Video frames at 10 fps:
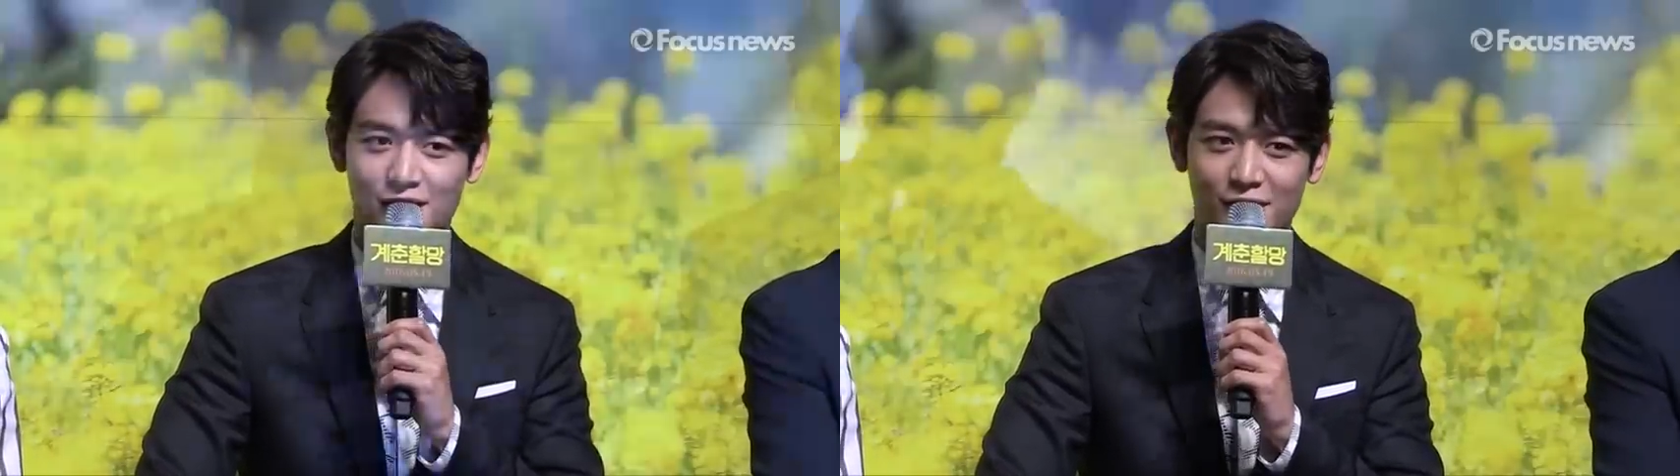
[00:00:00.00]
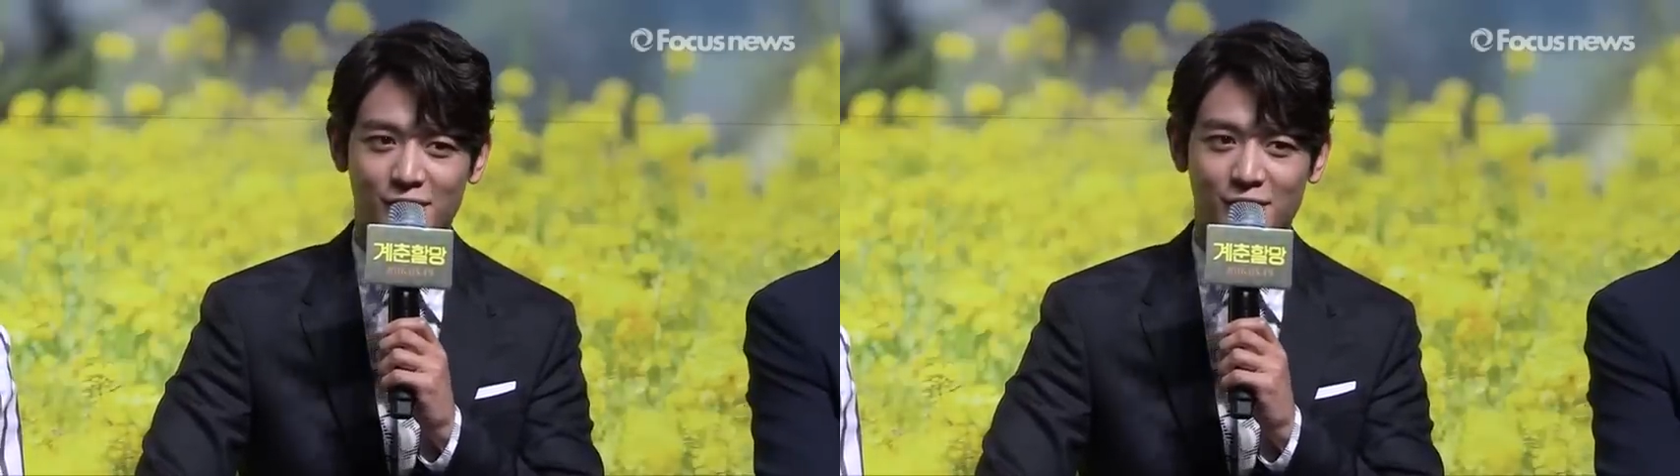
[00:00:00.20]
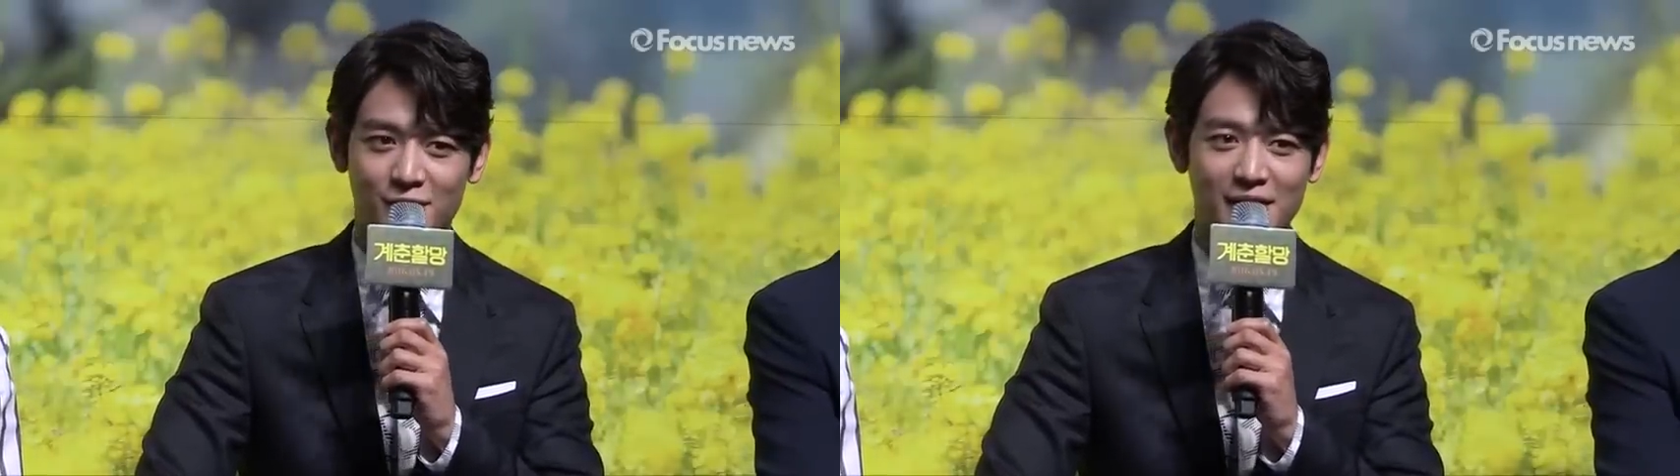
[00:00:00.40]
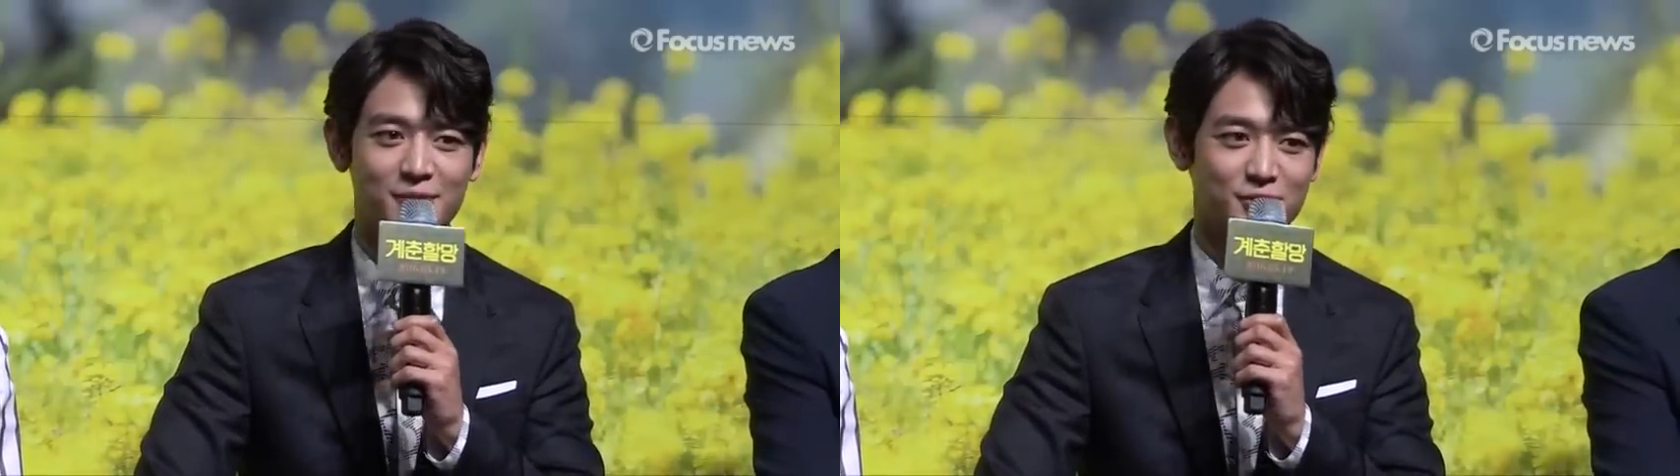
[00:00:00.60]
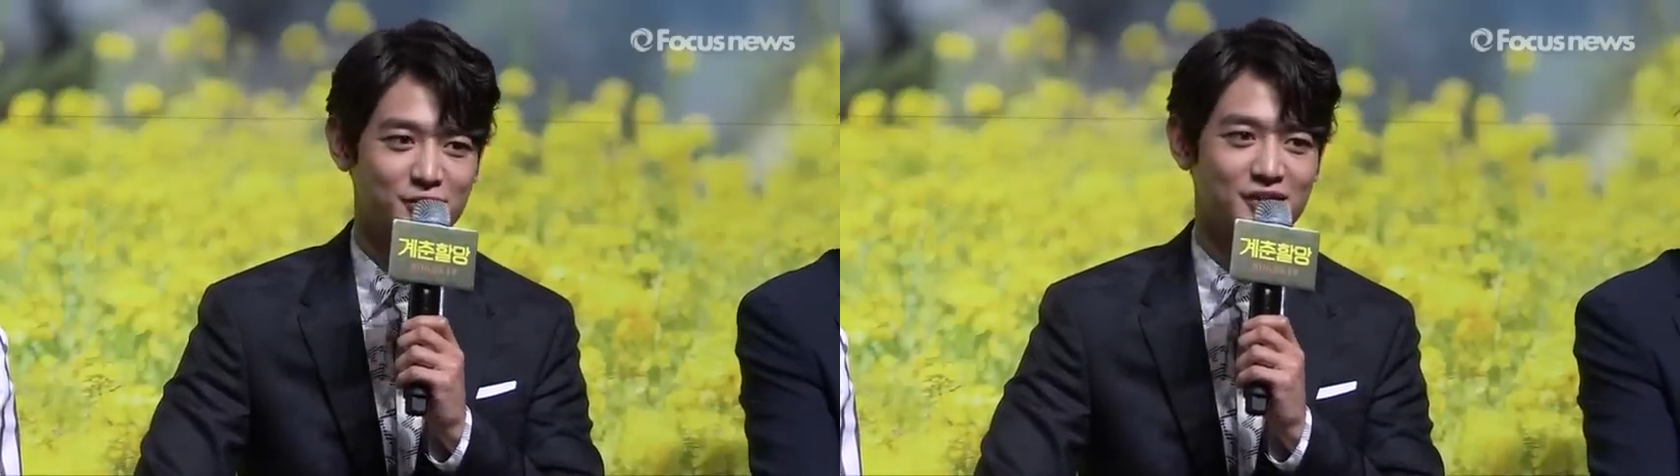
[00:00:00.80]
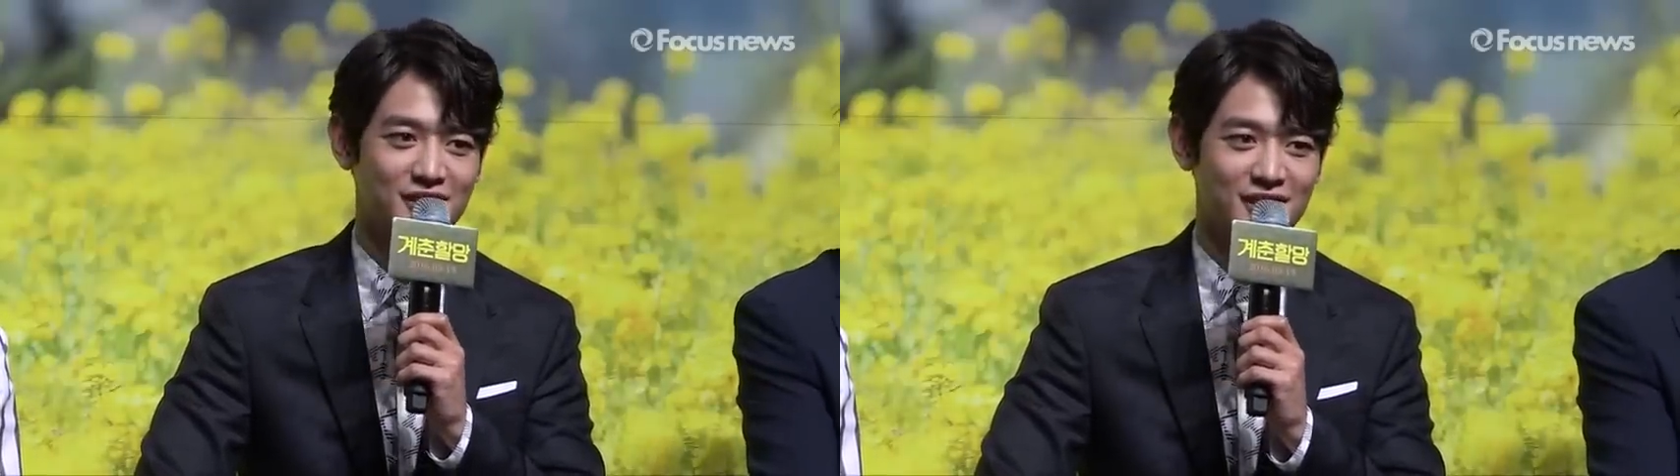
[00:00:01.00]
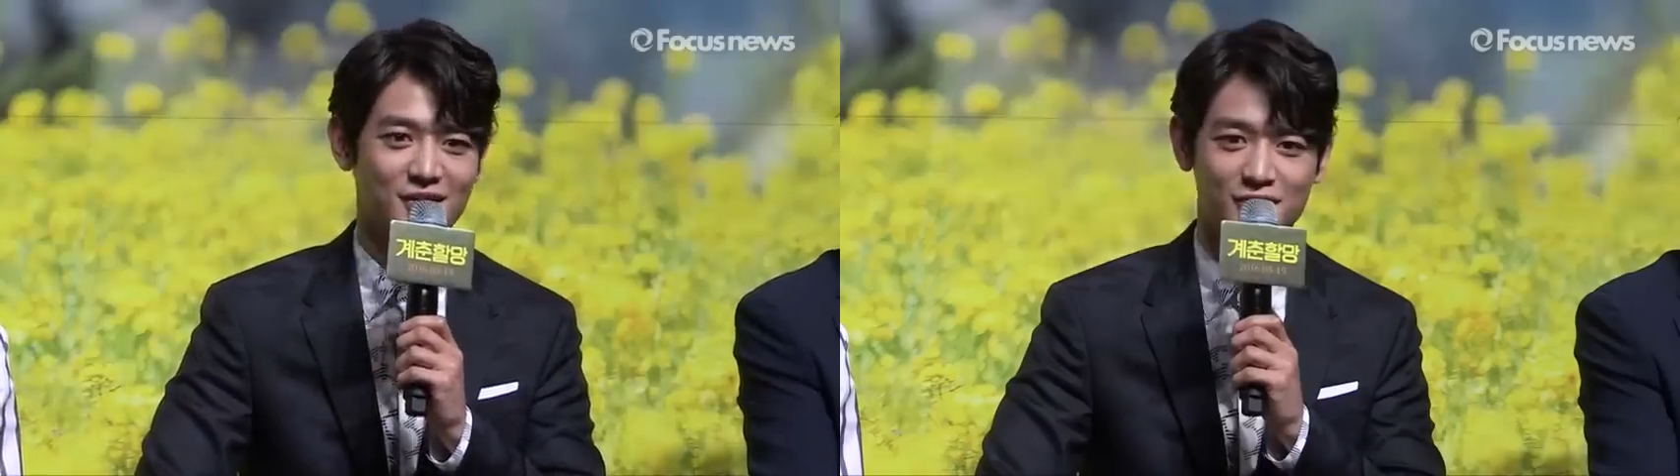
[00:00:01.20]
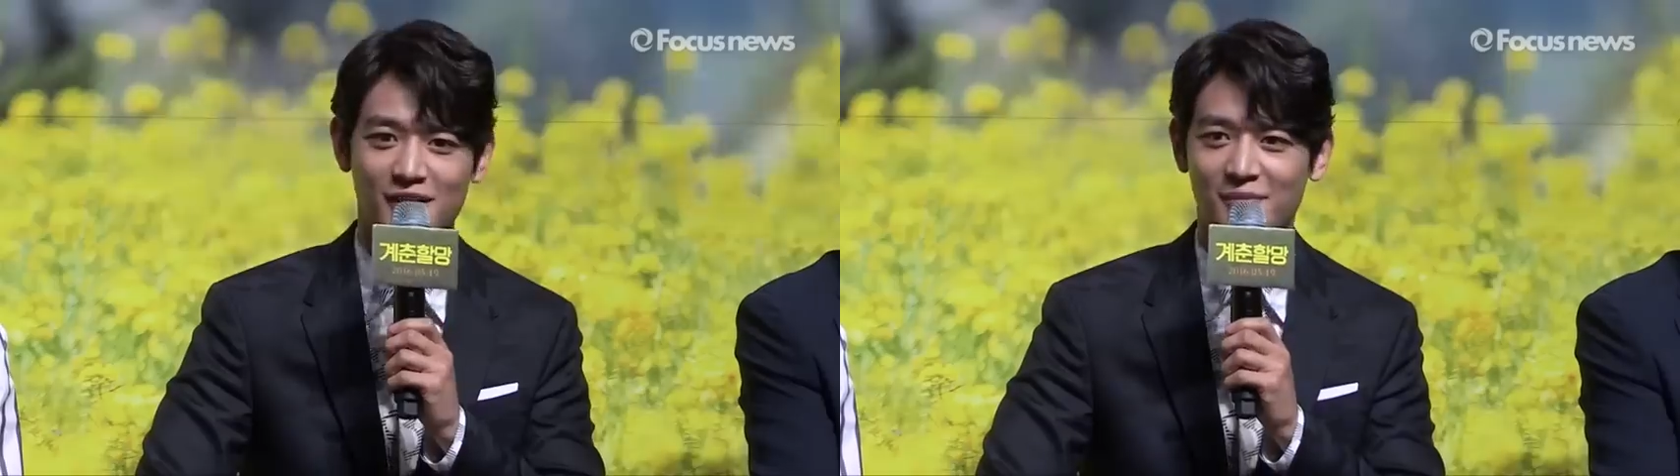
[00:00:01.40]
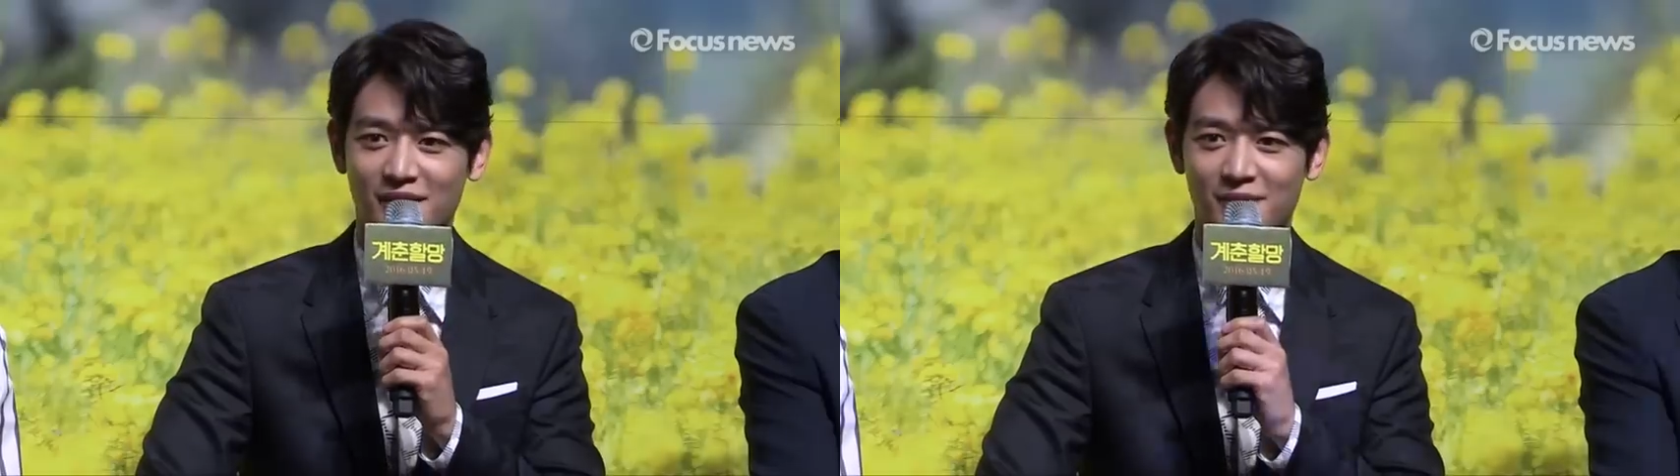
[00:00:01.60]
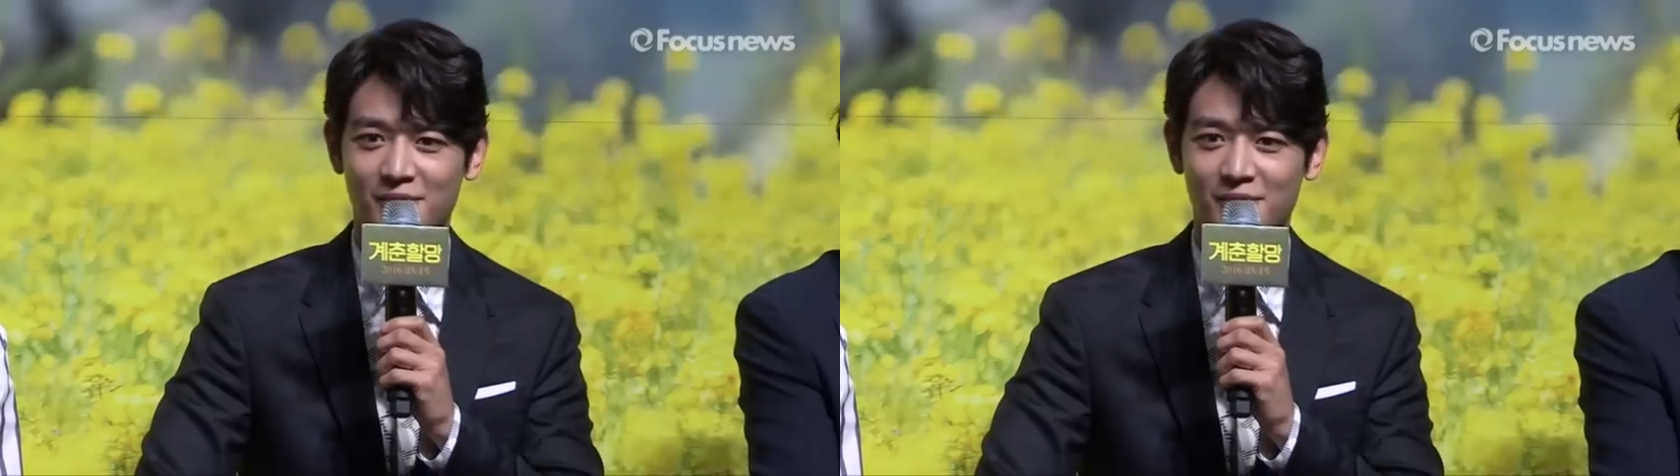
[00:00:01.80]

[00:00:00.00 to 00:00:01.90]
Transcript: 어, 많은 분들이 계신날만